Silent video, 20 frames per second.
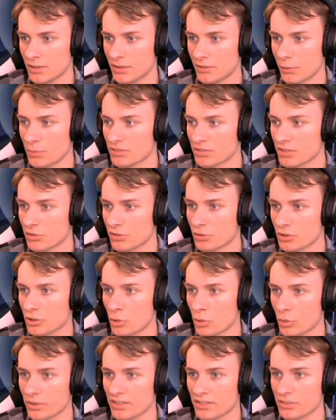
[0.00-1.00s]
Wir müssen natürlich
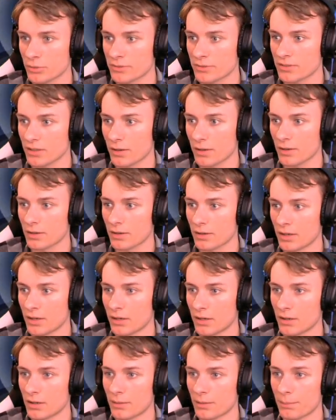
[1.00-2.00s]
gucken, dass unsere
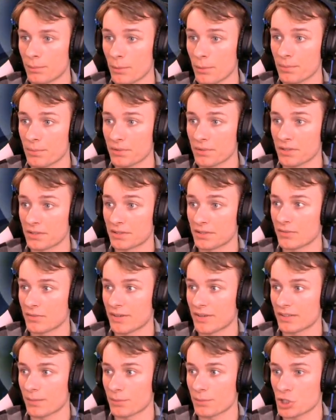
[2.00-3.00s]
äh, Pumpe hier nicht
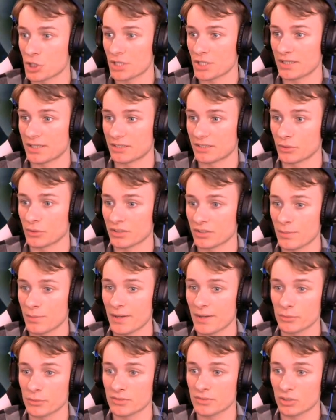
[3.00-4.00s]
weiter beschädigt wird. Ich
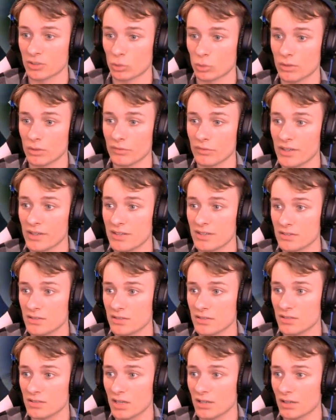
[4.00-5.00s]
meine, unsere Dornfallen sind
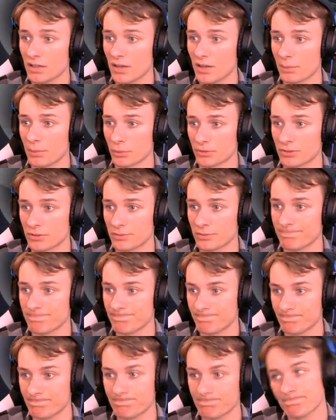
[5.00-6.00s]
jetzt alle kaputt.
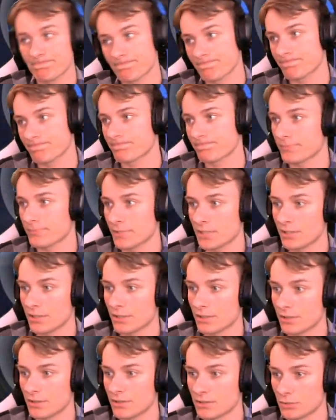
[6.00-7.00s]

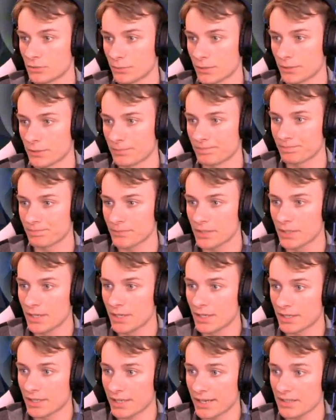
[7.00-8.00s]
Super.
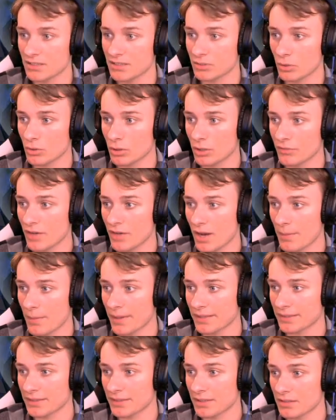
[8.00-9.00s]
Keine Sorge, wir
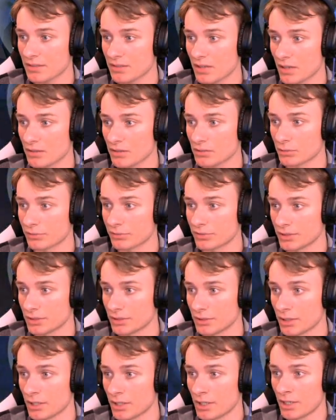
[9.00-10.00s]
arbeiten jeden Tag so
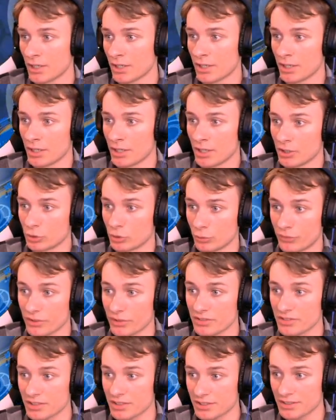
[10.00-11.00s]
viel. Du
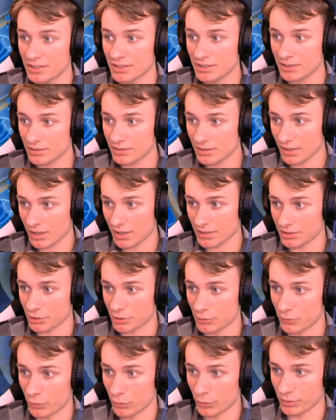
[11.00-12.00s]
wirst dich nicht daran
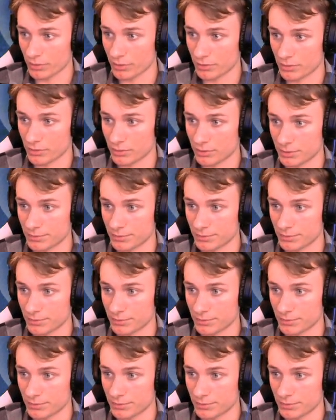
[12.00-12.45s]
gewöhnen.